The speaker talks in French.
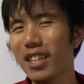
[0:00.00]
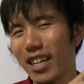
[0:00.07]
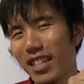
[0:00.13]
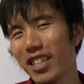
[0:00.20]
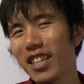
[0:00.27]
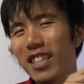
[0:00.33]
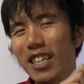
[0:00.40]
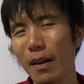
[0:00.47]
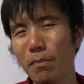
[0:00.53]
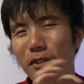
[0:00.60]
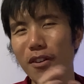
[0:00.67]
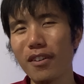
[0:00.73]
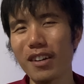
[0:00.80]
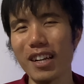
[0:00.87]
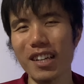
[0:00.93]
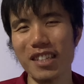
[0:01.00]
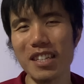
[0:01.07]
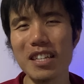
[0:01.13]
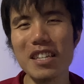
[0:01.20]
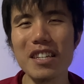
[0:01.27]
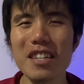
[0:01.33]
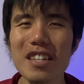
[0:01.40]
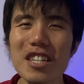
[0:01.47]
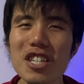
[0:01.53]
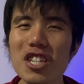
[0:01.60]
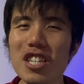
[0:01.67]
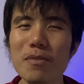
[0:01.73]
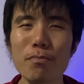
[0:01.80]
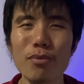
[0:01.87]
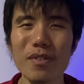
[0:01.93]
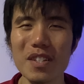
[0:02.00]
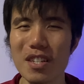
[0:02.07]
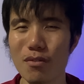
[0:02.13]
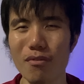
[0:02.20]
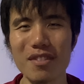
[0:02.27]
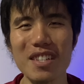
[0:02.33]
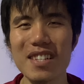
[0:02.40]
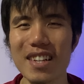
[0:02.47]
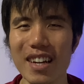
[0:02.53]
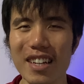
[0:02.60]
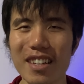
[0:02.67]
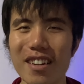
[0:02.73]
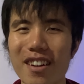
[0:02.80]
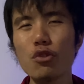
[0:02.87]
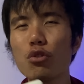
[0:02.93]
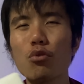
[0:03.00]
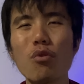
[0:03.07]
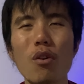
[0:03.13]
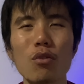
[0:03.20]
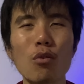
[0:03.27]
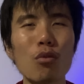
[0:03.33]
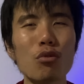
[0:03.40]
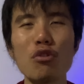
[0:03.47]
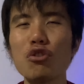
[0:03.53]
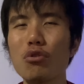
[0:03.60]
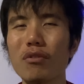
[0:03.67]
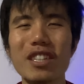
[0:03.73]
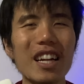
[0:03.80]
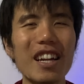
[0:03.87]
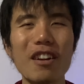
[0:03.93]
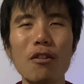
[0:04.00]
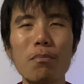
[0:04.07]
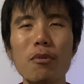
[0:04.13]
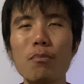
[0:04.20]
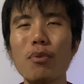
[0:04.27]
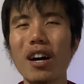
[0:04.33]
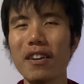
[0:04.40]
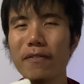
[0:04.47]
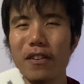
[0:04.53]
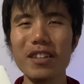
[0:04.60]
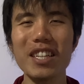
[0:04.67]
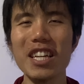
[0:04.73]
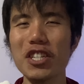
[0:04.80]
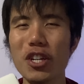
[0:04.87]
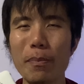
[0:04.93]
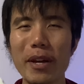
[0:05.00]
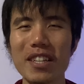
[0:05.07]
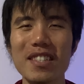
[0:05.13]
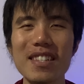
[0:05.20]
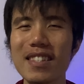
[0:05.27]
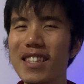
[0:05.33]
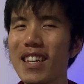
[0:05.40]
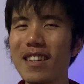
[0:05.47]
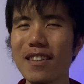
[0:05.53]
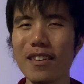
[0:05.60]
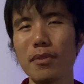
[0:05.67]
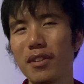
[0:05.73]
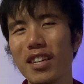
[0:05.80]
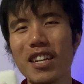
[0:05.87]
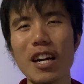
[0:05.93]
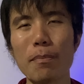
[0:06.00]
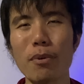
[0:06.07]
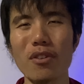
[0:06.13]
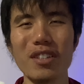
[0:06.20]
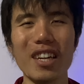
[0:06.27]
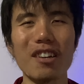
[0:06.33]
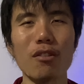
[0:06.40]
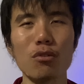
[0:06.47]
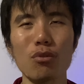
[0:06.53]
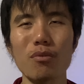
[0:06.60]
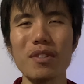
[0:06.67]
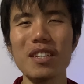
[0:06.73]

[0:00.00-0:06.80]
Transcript: des capteurs là qui pourrissent son design. Du coup, en conclusion, quel est le plus beau iPhone qui ait jamais existé Prenez n'importe quel Android.